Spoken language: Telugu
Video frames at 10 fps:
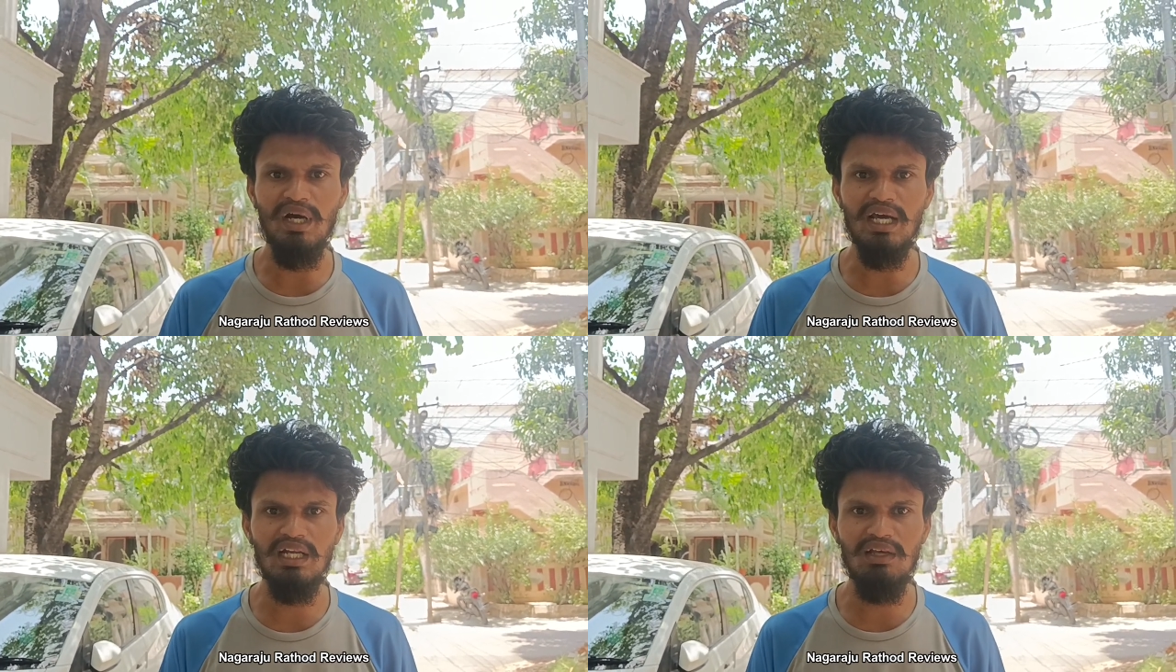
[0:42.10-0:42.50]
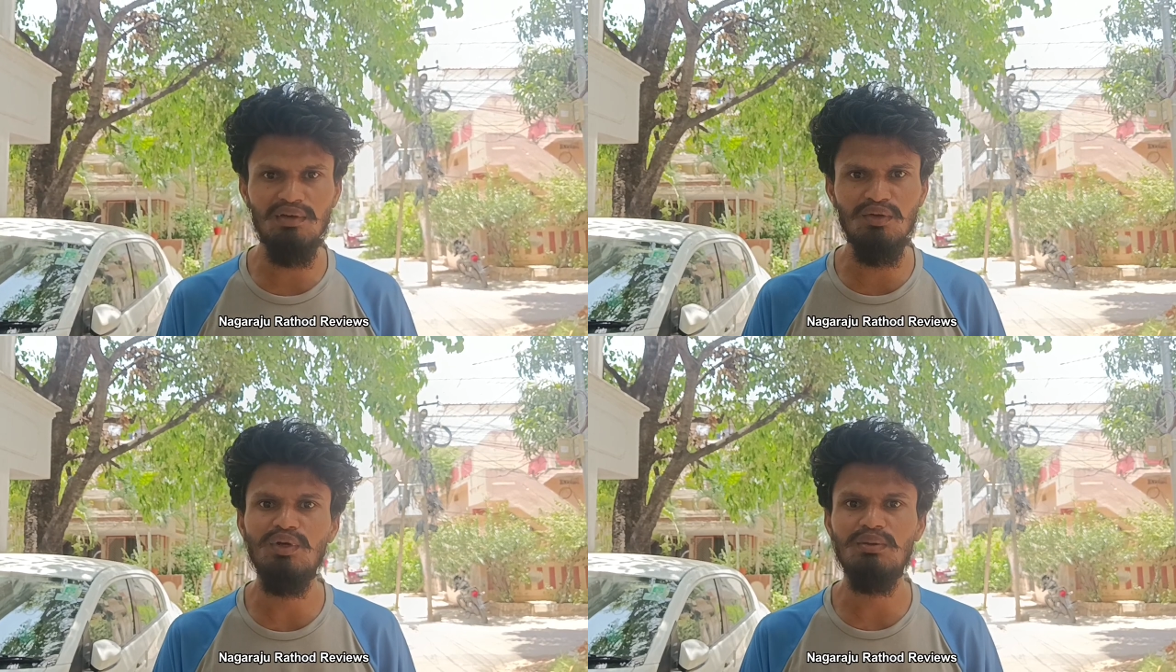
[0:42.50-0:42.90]
భారీ
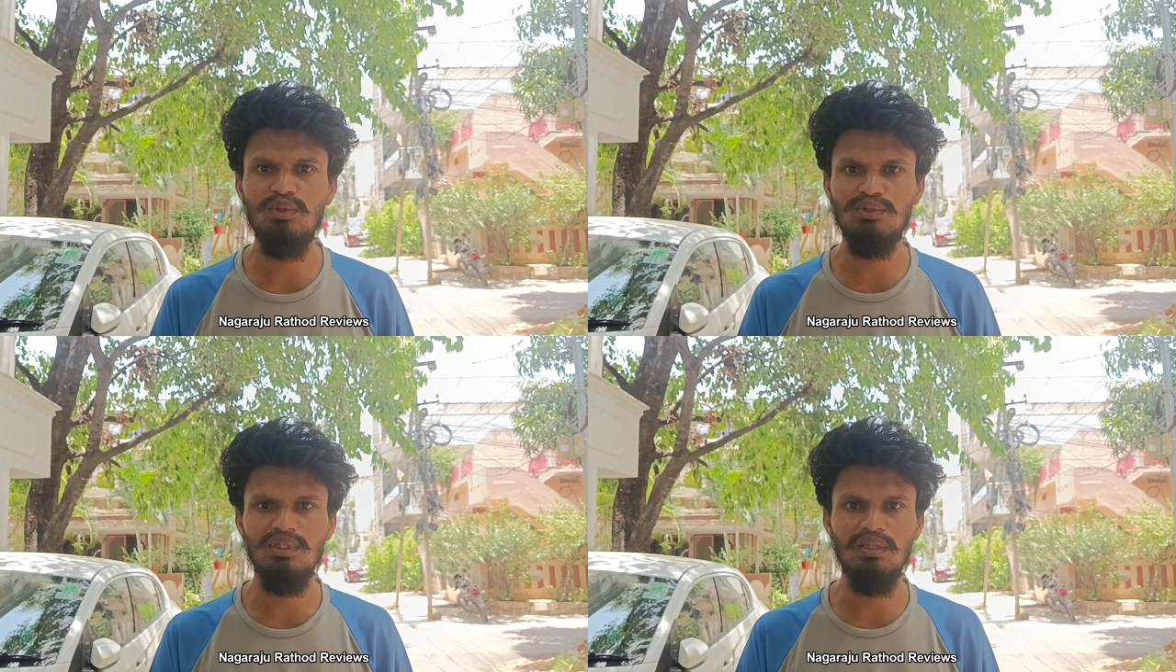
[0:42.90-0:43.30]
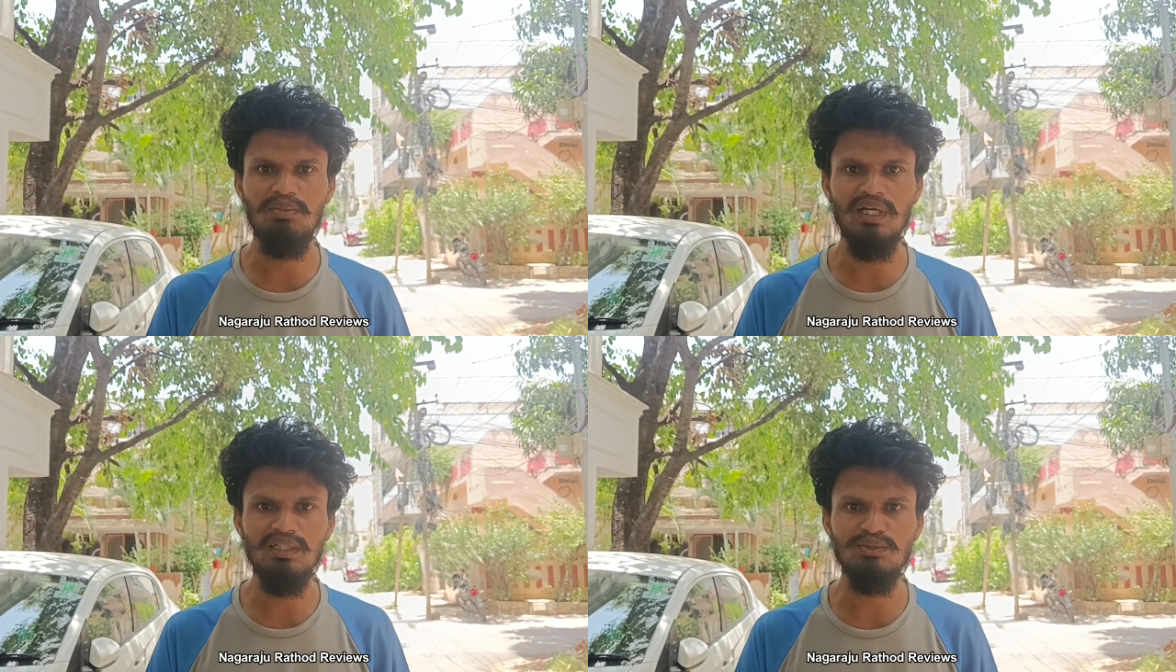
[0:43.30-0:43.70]
లెవెల్లో ఉండబోతుంది
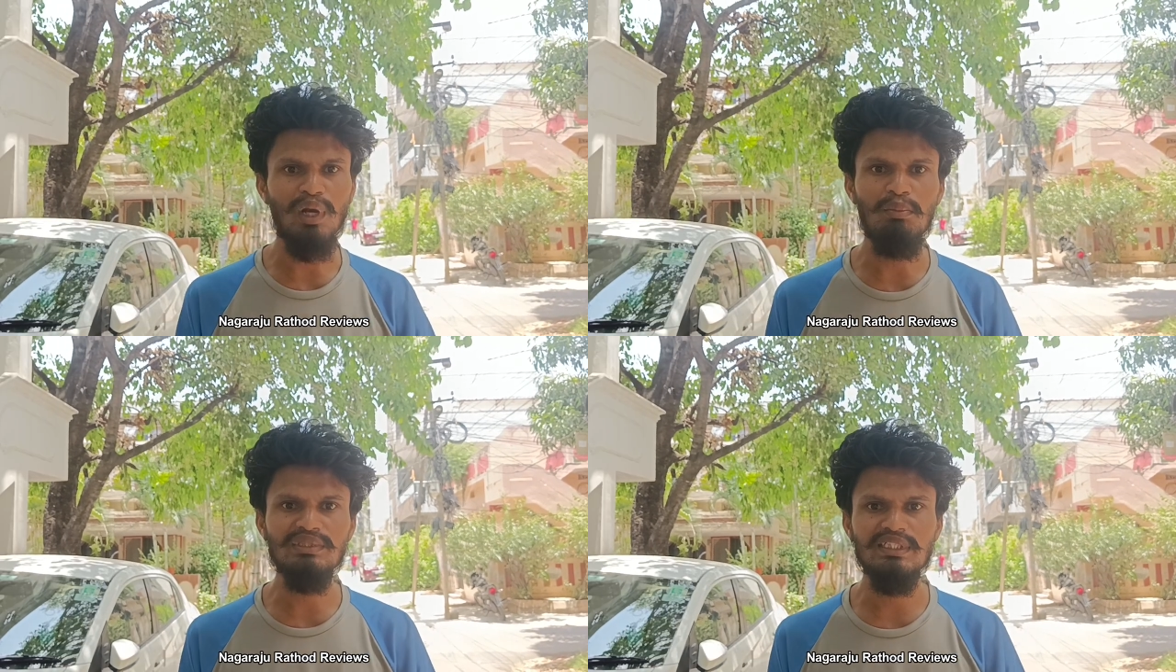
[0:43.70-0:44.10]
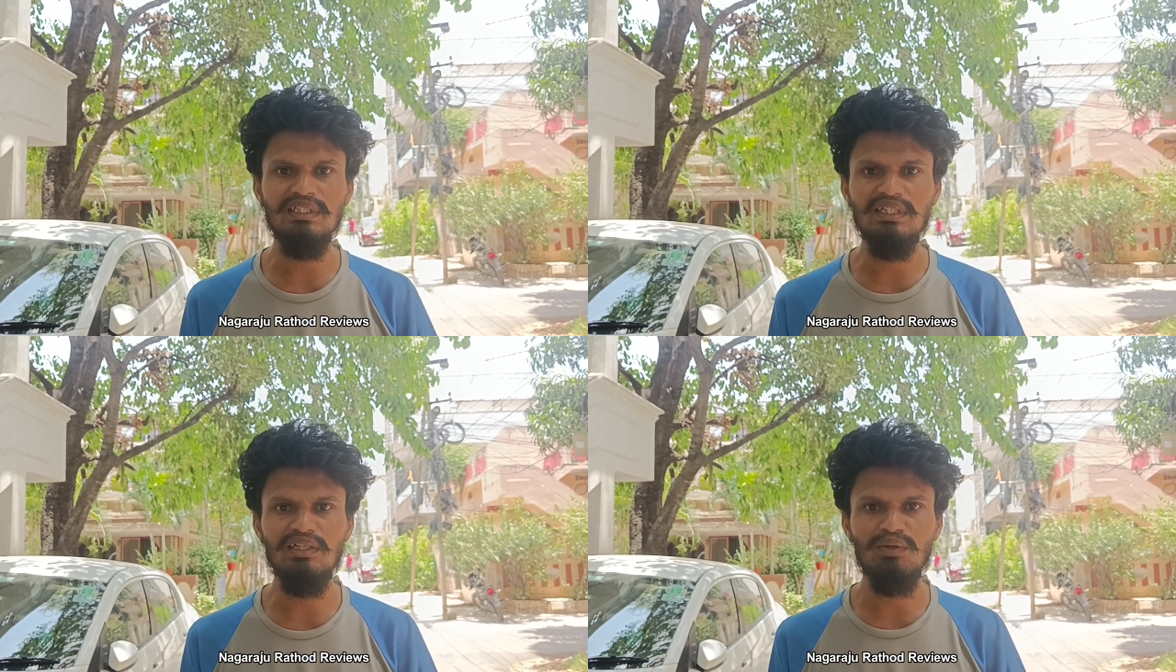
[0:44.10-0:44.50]
అనమాట
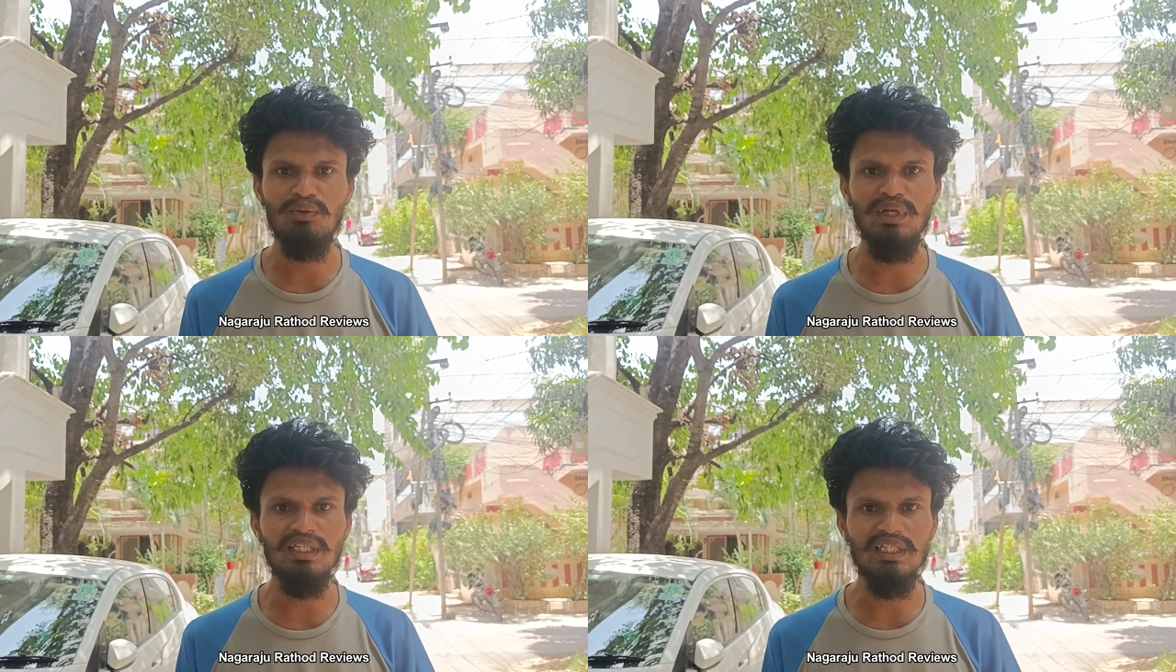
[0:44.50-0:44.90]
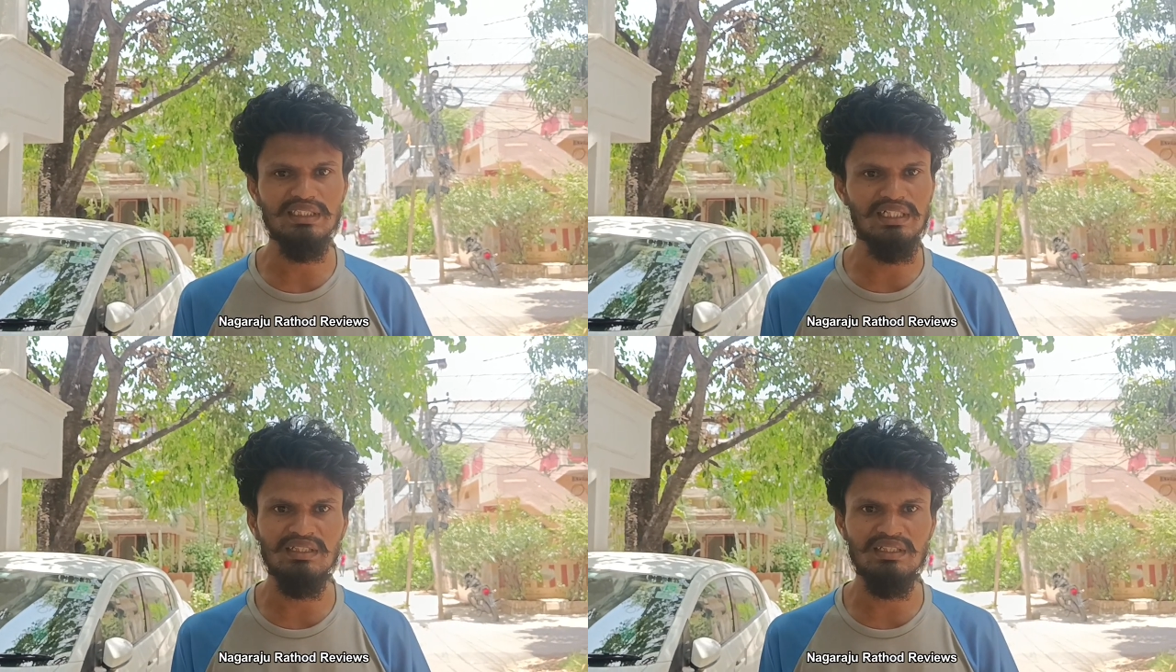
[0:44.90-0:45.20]
ప్రామిసింగ్ రోల్ అయితే